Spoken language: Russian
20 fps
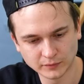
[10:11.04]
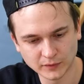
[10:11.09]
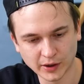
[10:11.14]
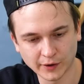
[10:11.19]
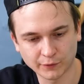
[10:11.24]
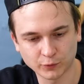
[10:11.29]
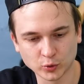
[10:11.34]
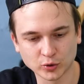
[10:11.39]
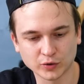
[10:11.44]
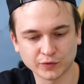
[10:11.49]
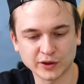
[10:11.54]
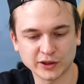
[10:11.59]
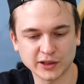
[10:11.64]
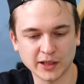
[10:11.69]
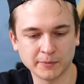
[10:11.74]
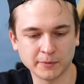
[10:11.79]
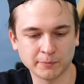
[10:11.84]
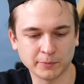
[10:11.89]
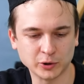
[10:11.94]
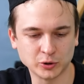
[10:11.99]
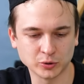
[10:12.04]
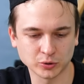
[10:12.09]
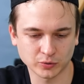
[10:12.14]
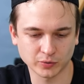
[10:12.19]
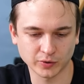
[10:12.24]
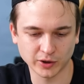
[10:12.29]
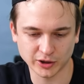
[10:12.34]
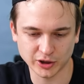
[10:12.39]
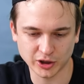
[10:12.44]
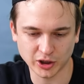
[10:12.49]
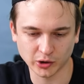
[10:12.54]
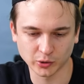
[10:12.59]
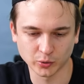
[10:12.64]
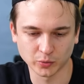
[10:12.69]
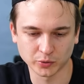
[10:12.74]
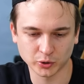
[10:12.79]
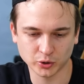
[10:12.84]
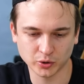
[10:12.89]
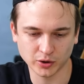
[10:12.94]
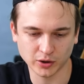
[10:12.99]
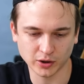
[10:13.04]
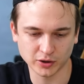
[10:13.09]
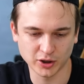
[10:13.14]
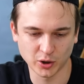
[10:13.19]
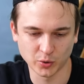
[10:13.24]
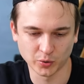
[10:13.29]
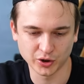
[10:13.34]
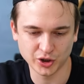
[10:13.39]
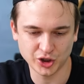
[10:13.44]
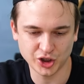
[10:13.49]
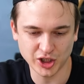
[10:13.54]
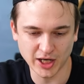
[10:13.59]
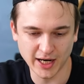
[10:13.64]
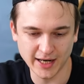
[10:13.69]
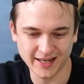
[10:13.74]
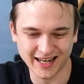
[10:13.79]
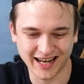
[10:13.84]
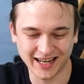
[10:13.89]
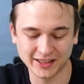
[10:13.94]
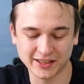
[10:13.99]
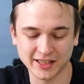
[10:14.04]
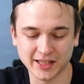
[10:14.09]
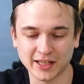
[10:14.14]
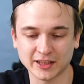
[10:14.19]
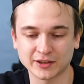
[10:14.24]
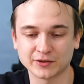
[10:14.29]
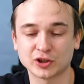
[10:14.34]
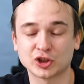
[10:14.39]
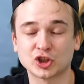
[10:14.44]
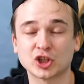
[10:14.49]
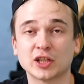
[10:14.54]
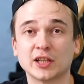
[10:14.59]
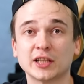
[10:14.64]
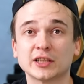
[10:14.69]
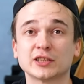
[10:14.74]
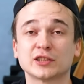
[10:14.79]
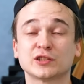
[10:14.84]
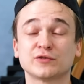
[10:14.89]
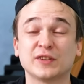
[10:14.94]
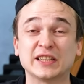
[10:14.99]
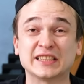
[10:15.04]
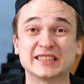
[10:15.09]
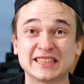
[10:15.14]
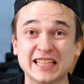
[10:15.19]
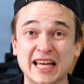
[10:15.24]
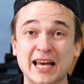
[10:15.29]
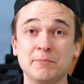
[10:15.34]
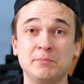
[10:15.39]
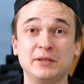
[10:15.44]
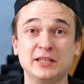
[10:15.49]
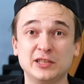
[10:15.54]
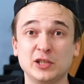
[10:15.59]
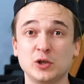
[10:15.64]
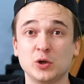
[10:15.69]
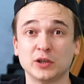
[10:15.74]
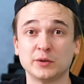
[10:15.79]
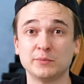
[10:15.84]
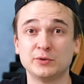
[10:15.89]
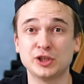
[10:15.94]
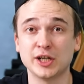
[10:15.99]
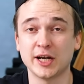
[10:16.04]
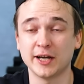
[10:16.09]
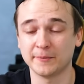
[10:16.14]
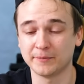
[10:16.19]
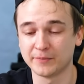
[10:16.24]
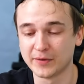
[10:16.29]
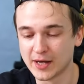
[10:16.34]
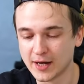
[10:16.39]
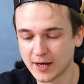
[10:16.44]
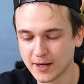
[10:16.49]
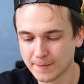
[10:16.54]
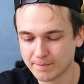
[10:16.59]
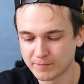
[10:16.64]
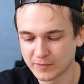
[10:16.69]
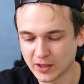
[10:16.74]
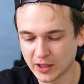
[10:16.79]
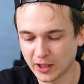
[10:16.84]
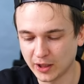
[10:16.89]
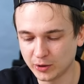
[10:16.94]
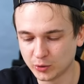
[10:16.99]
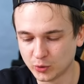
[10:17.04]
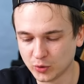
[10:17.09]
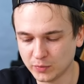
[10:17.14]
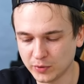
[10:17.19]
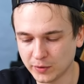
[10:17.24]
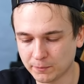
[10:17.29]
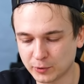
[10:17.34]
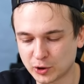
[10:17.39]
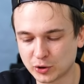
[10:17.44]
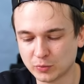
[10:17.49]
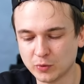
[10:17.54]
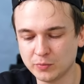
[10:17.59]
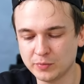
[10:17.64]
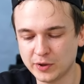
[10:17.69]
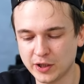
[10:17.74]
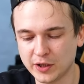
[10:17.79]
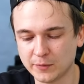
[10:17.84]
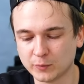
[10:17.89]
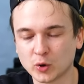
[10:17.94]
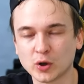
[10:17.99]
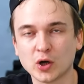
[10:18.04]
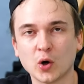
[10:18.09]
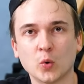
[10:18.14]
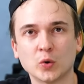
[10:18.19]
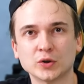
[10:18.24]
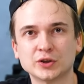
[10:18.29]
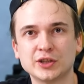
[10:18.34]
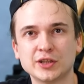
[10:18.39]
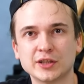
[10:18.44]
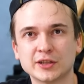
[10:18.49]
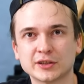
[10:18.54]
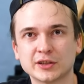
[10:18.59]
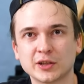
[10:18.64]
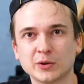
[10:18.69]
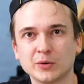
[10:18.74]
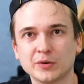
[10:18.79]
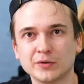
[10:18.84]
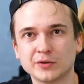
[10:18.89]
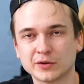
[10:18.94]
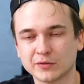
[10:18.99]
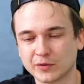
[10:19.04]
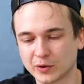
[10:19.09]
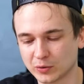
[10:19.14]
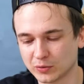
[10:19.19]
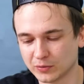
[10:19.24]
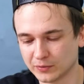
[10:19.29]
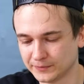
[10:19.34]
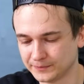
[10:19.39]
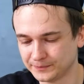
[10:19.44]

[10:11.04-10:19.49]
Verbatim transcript: Я вкус васаби почувствовал. Я сначала думал, что это зеленый чай, а это оказывается шоколадка с васаби и зеленым чаем. Я и думаю, почему мне немного остренько становится во рту.